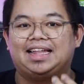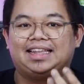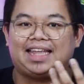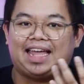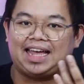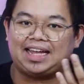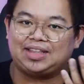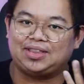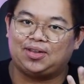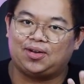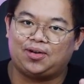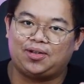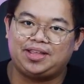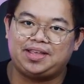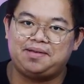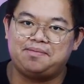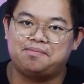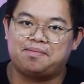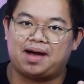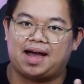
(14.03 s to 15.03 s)
เทคโนโล
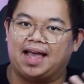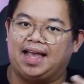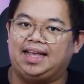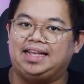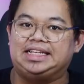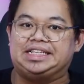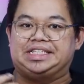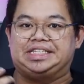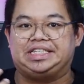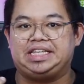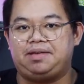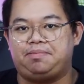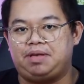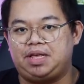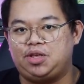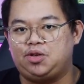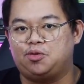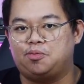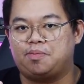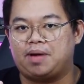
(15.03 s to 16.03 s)
ยีใหม่
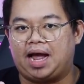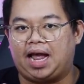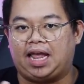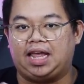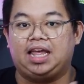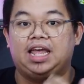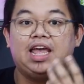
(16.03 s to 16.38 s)
CPU ใหม่